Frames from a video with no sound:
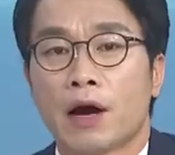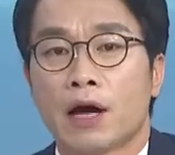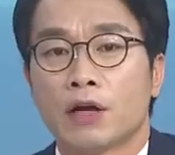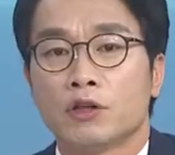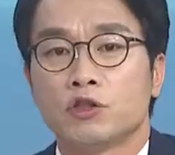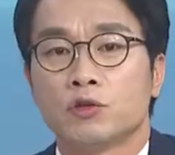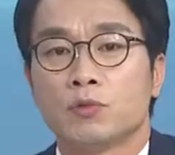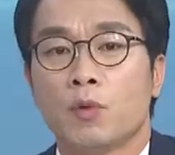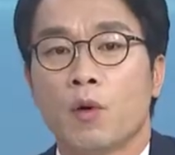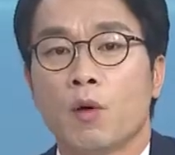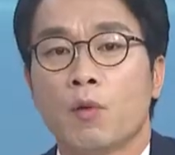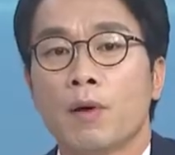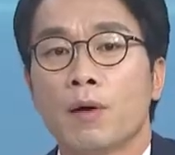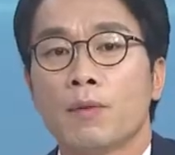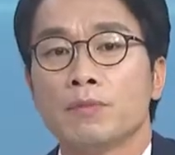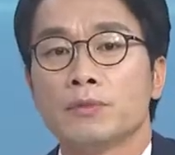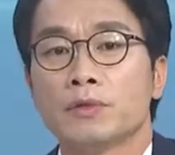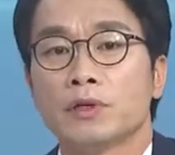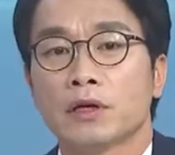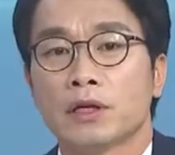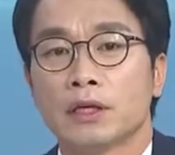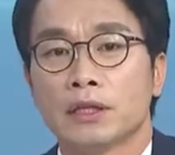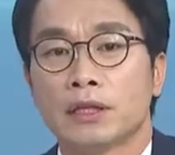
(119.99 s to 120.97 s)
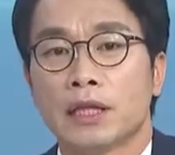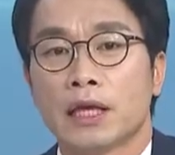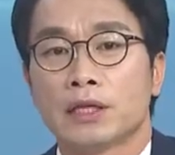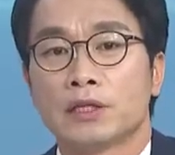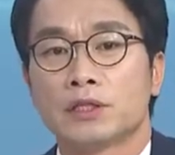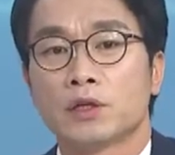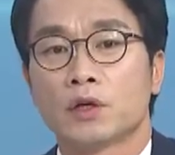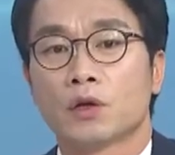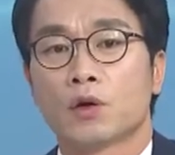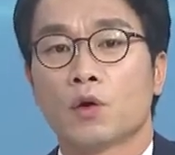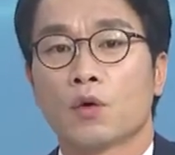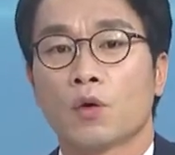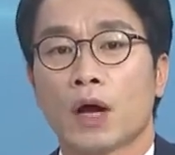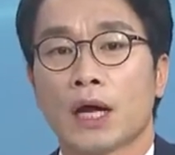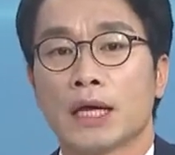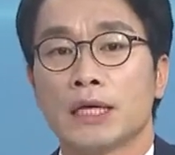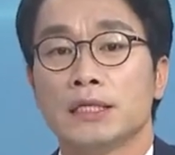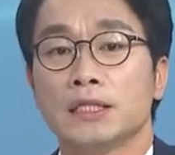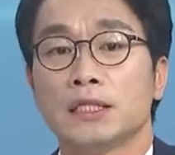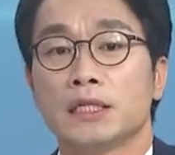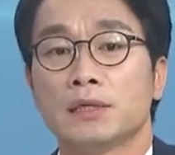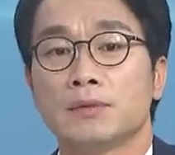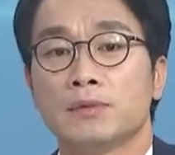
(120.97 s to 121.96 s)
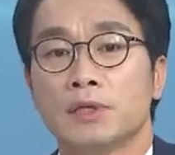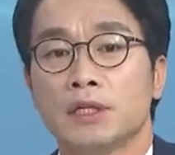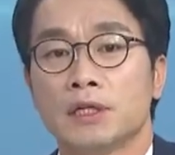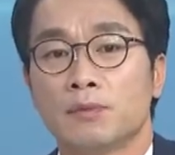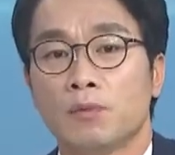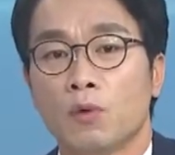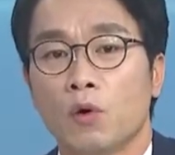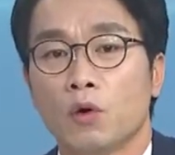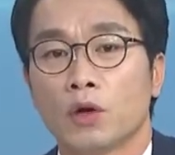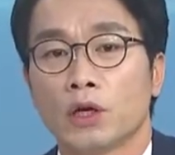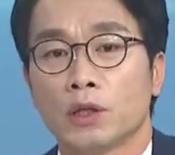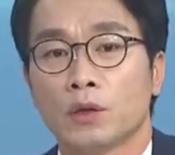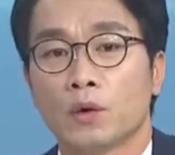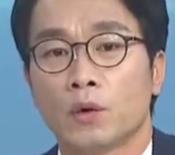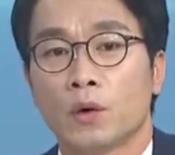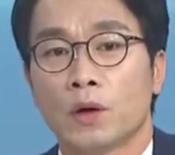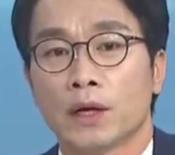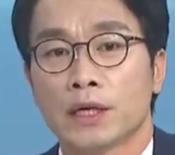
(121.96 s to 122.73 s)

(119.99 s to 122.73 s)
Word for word: 아주 모범적인 대처로 관심을 모기도